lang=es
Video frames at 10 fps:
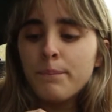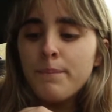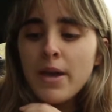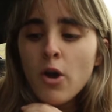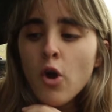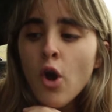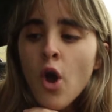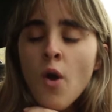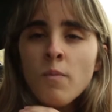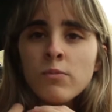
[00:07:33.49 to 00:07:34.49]
veo
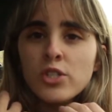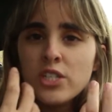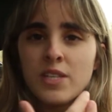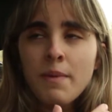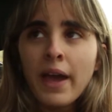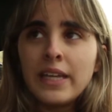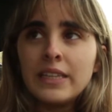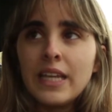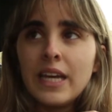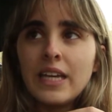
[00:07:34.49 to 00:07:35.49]
muchísima
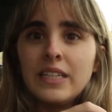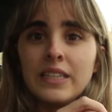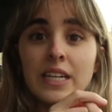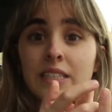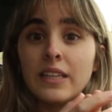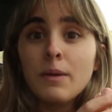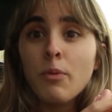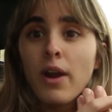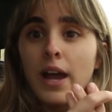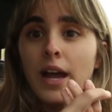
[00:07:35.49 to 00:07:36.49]
gente interesante
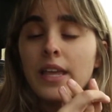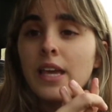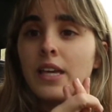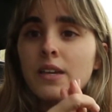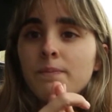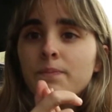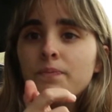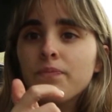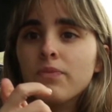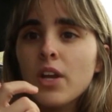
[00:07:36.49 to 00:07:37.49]
por la calle y mm,